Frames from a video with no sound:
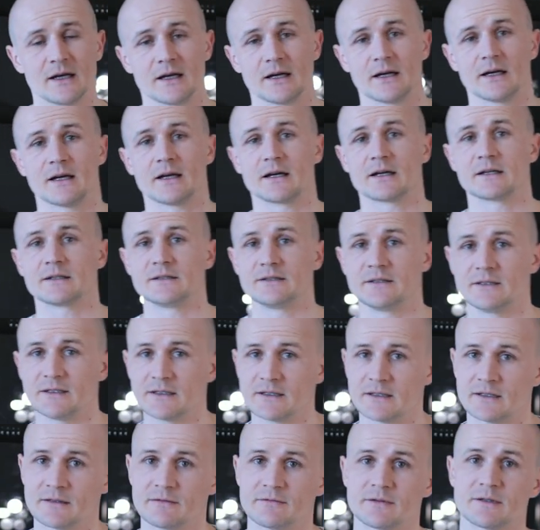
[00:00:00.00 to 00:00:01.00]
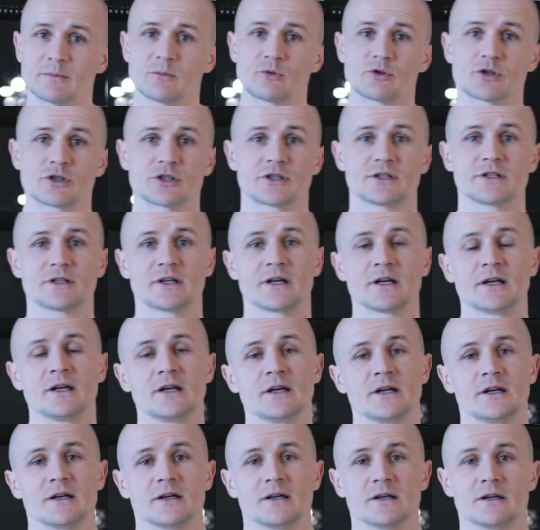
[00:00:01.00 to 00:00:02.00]
а, где вы можете
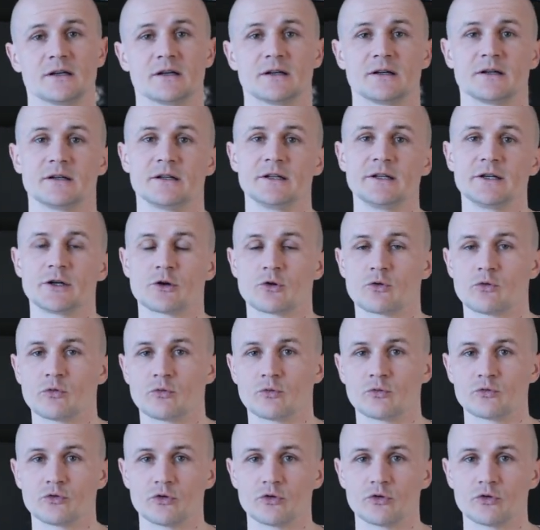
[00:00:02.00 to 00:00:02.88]
э, легко,